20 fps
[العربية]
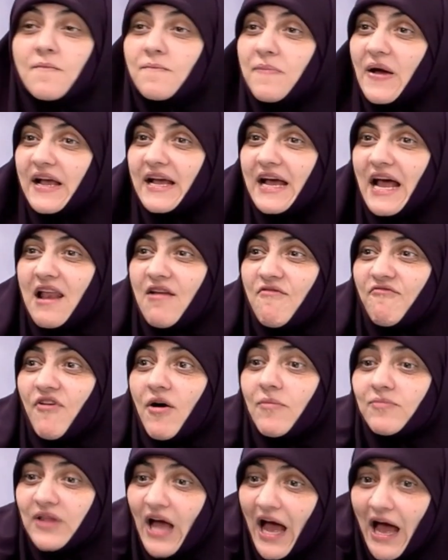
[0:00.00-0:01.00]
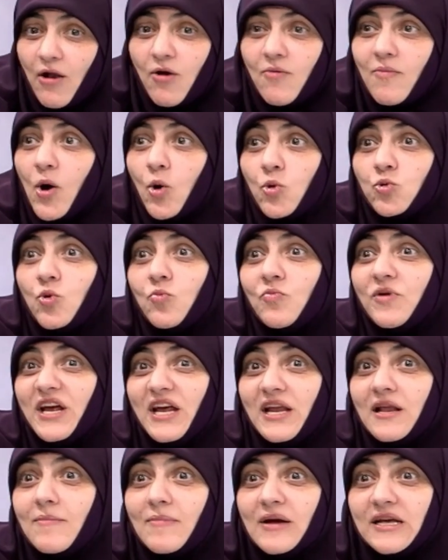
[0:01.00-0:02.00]
بتكلم في ام تعالوا ماخدهم
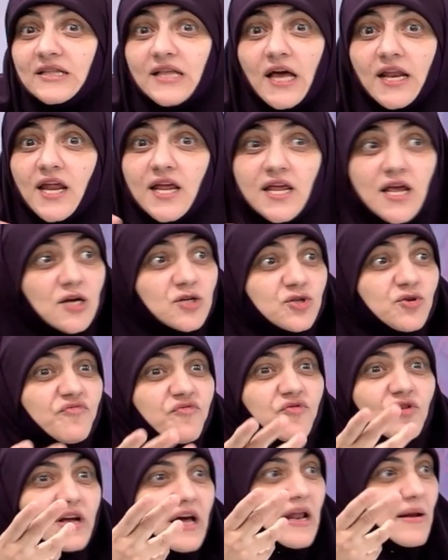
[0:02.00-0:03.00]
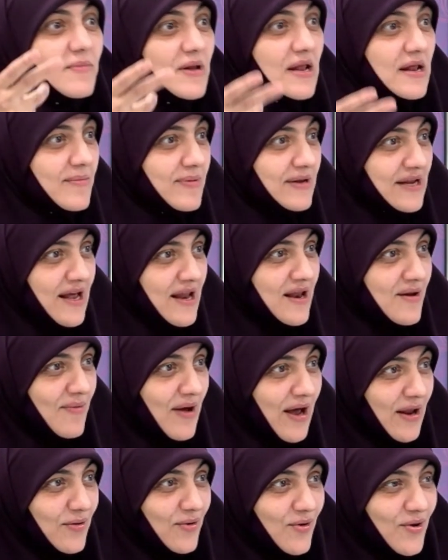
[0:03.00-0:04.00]
رحله ميدانيه يشوفوا الكلام اللي انا
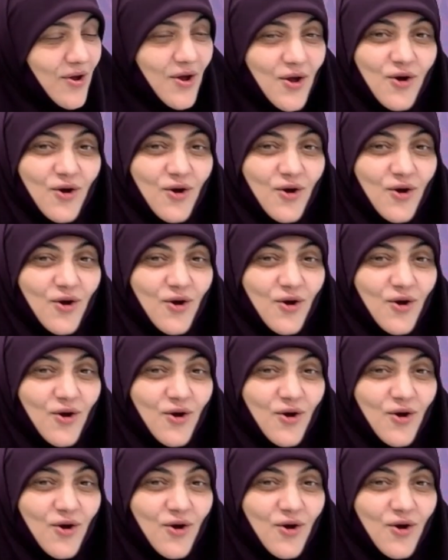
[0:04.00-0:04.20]
بتكلم عنه